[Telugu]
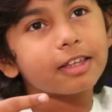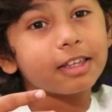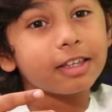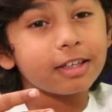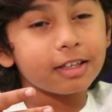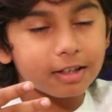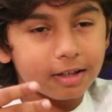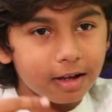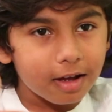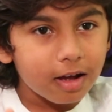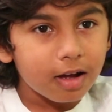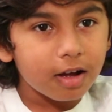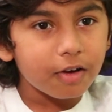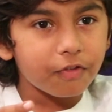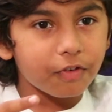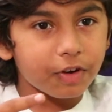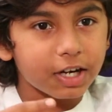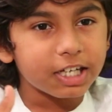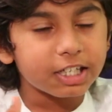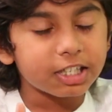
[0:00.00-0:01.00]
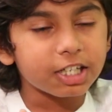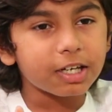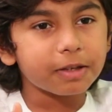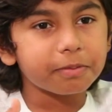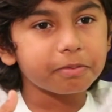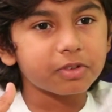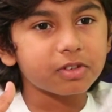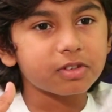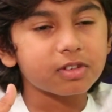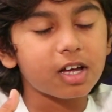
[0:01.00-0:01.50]
ఇంకా ఫైవ్
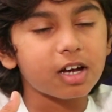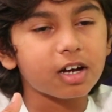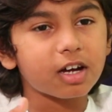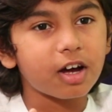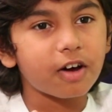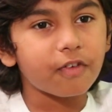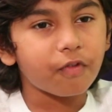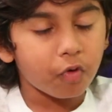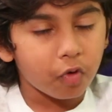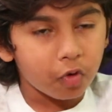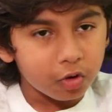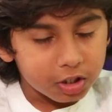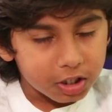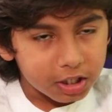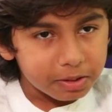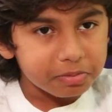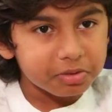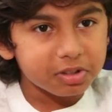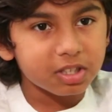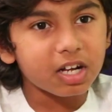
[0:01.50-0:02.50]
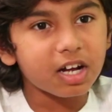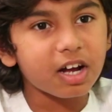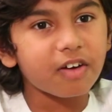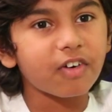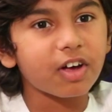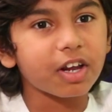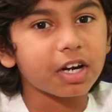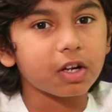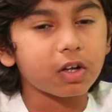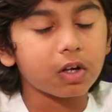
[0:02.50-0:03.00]
టైమ్స్ దాకా ఫోర్ టైమ్స్ దాకా
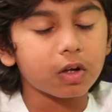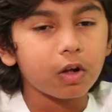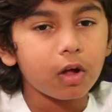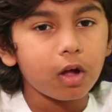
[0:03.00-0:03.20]
వాళ్ళ